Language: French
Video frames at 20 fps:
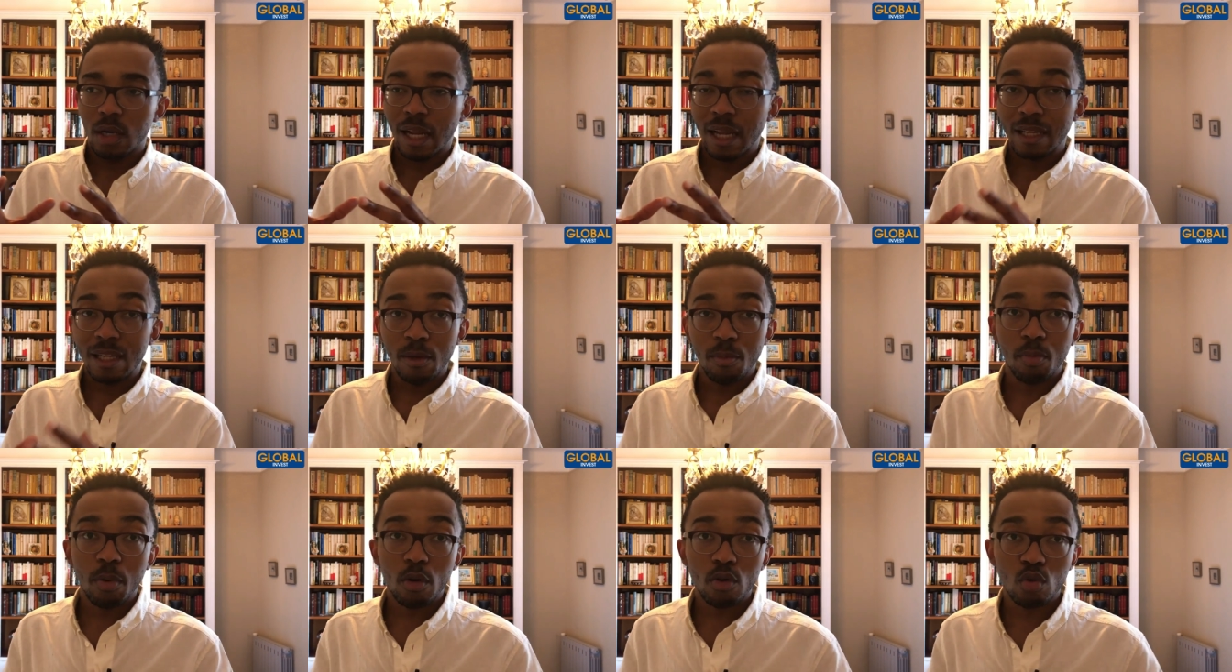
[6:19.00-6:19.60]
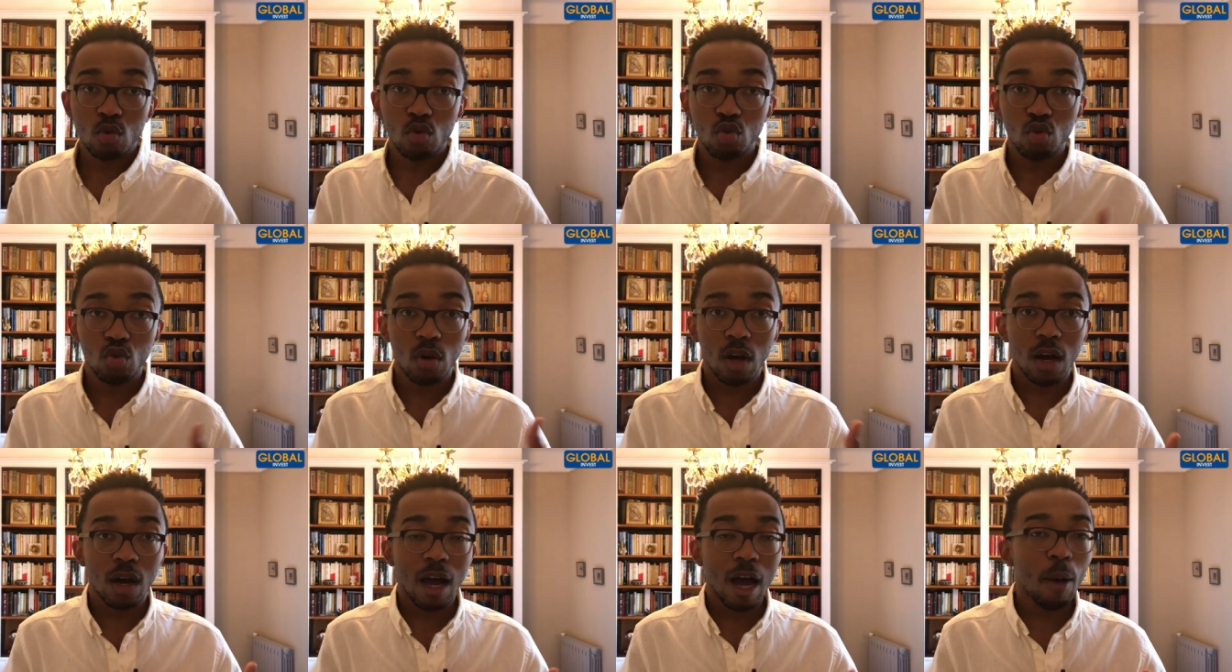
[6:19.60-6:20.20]
la dépense que
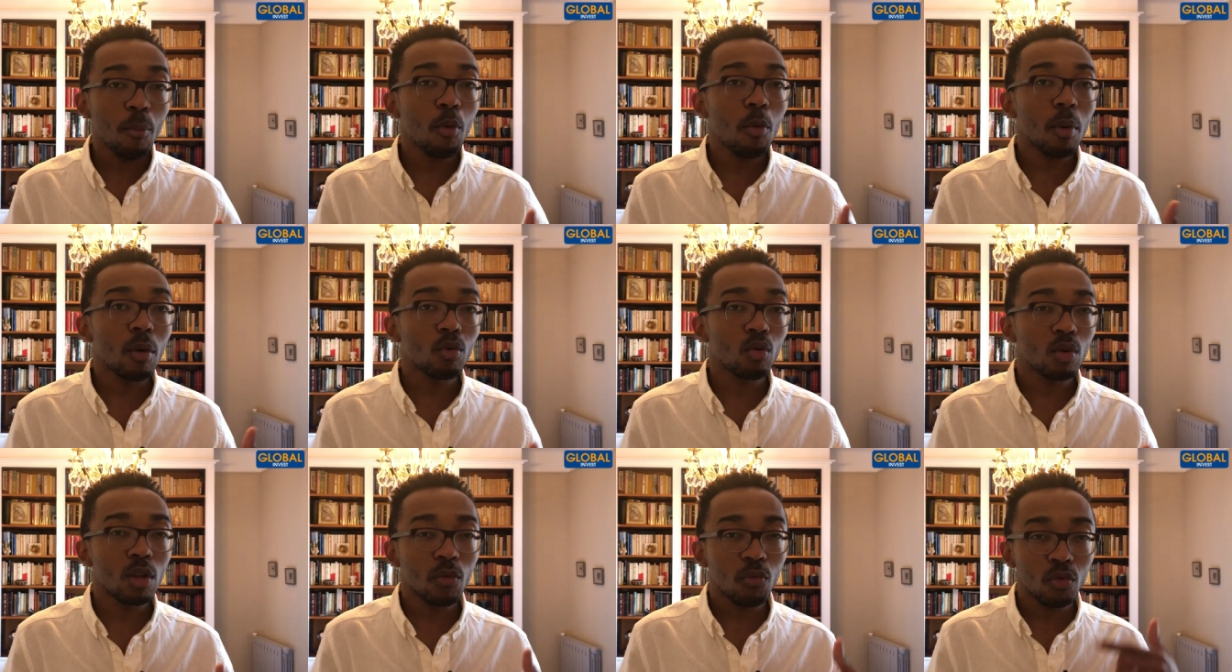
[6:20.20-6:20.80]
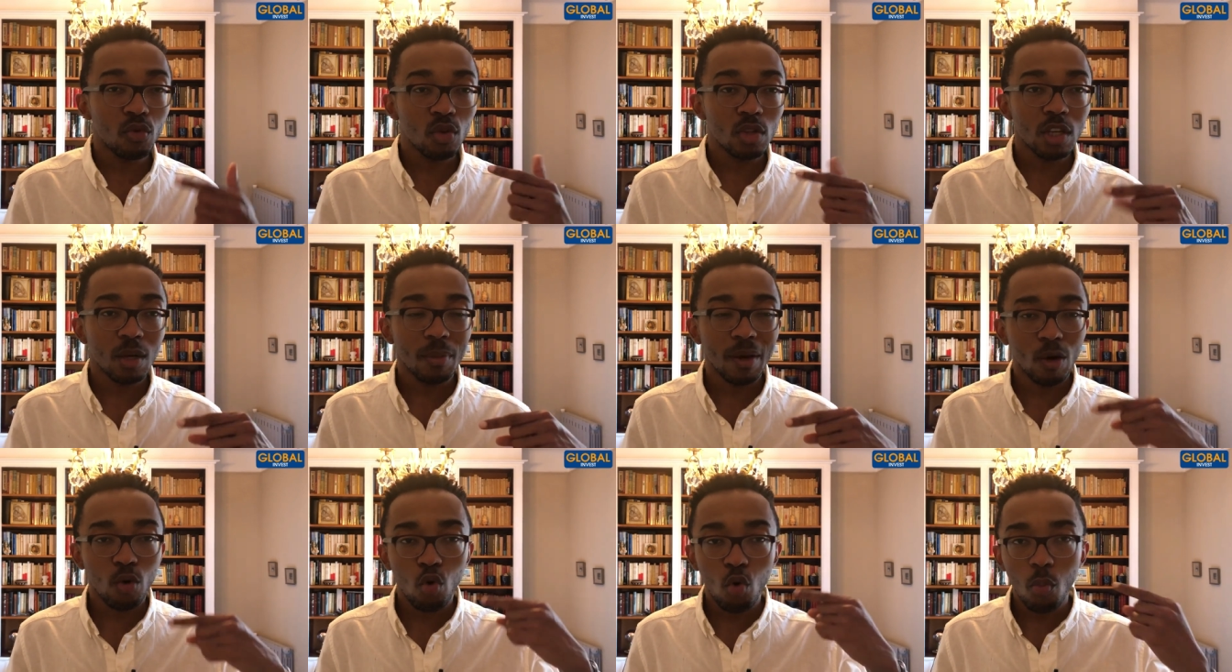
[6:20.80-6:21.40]
tu as, à un moment donné, il faut te
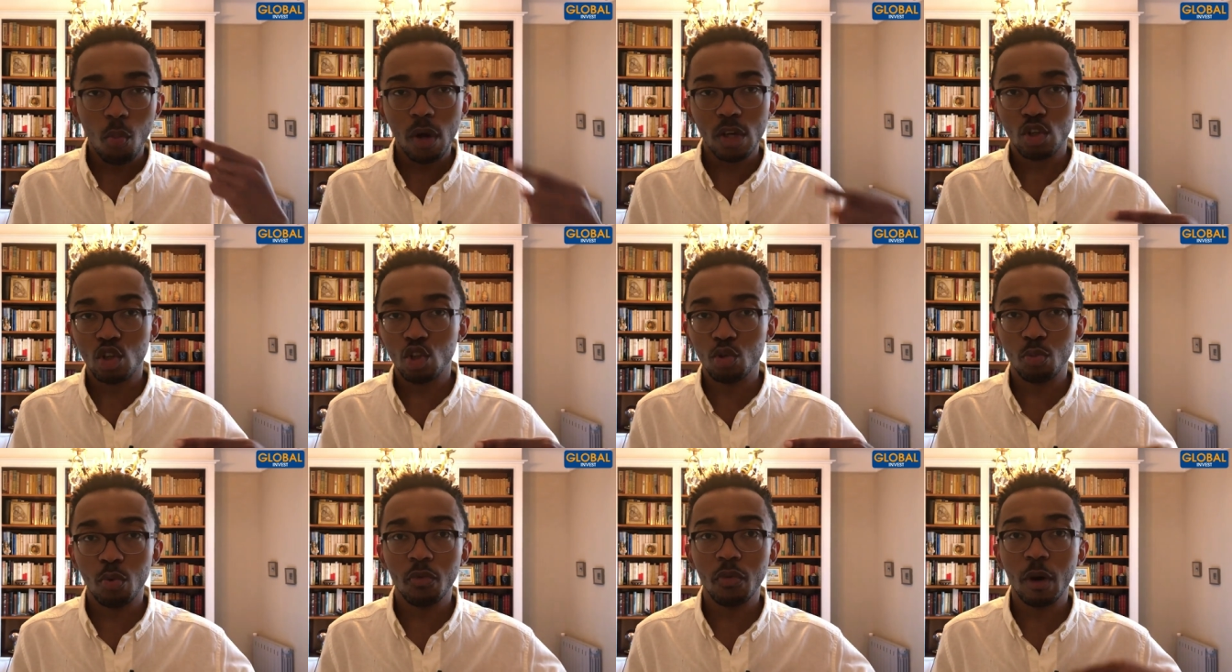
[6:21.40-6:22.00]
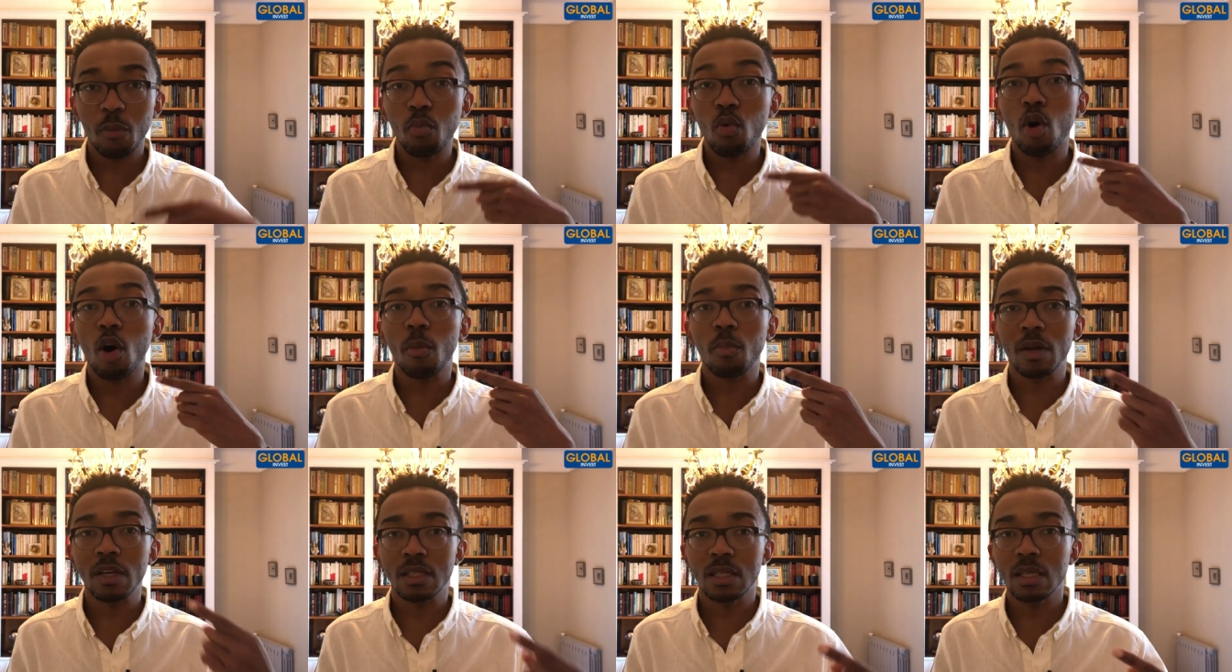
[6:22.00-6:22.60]
dire ben, comment est-ce que je peux faire pour
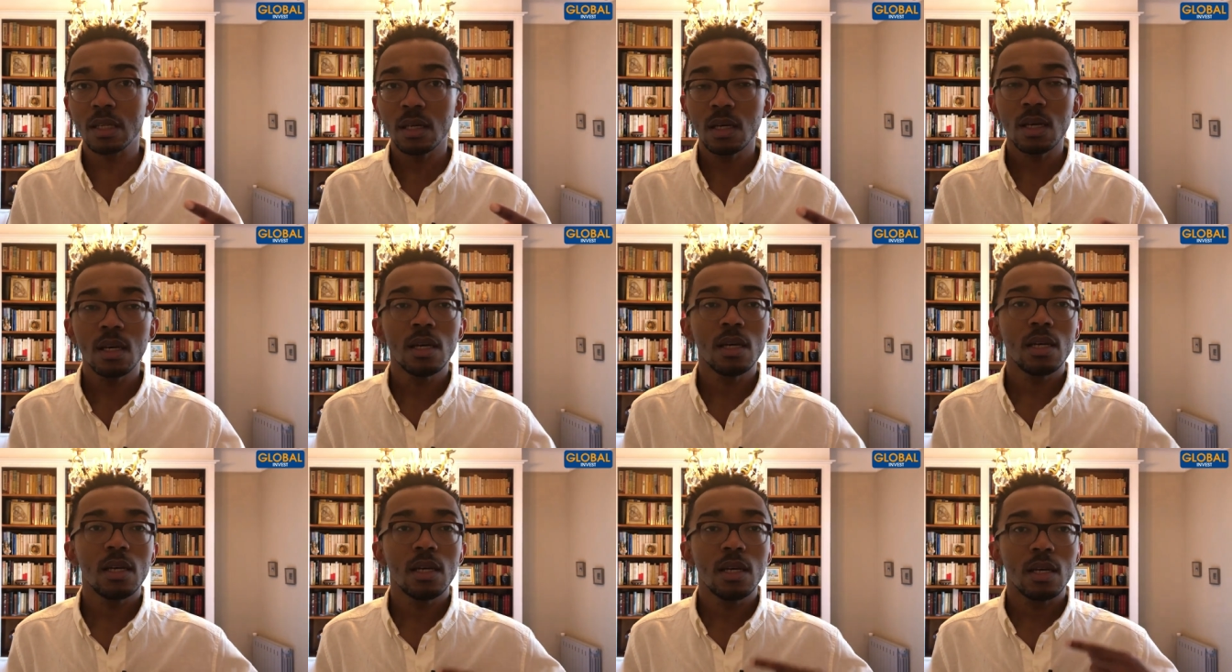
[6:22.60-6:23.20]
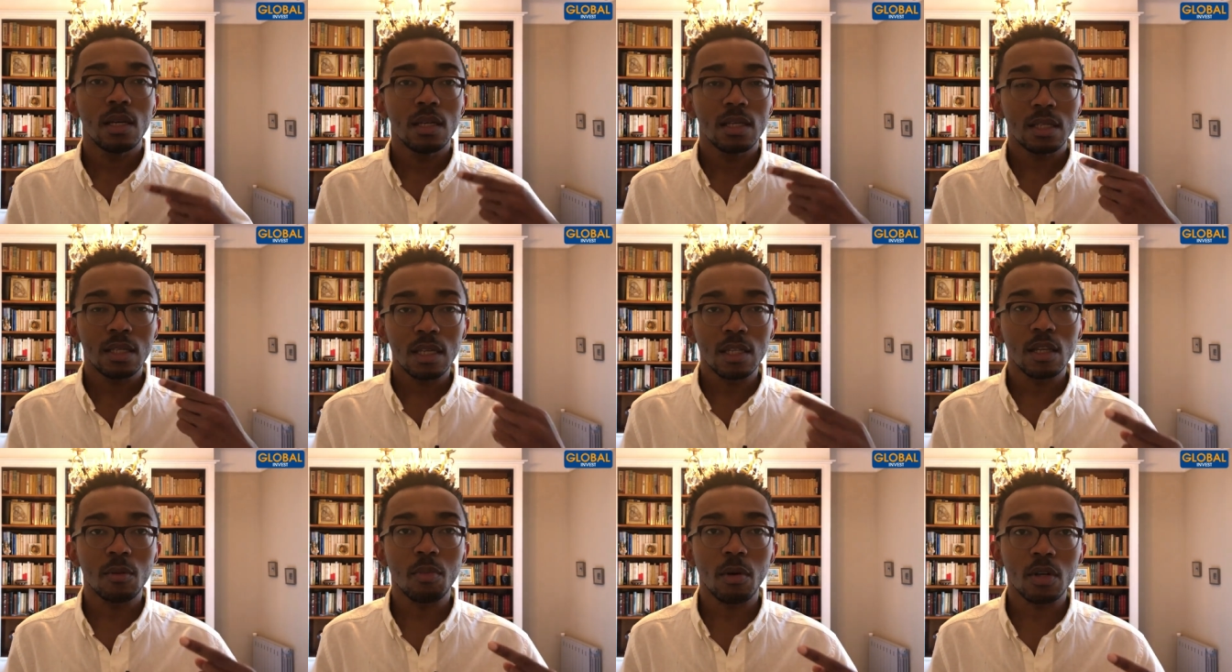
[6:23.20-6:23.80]
remplacer
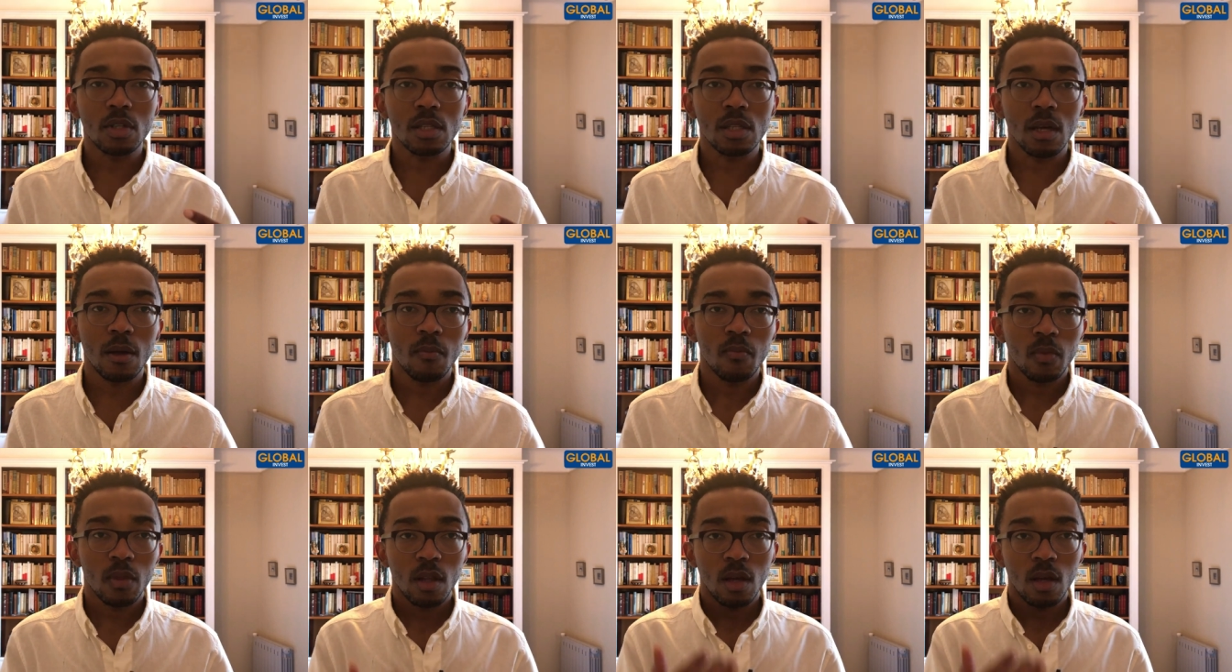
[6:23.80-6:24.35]
cette dépense-là.